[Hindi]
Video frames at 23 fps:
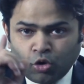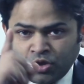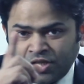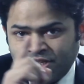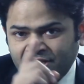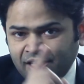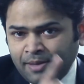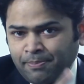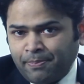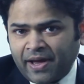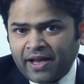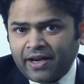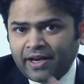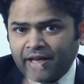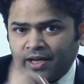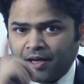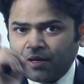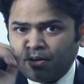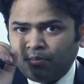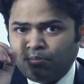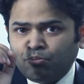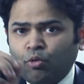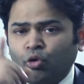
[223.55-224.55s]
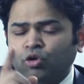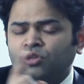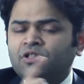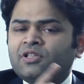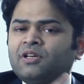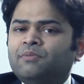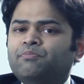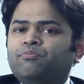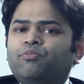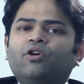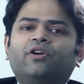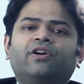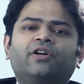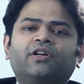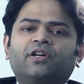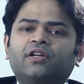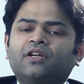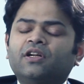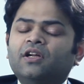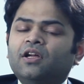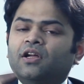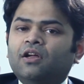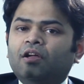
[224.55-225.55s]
उससे पहले मोस्ट इंपॉर्टेंट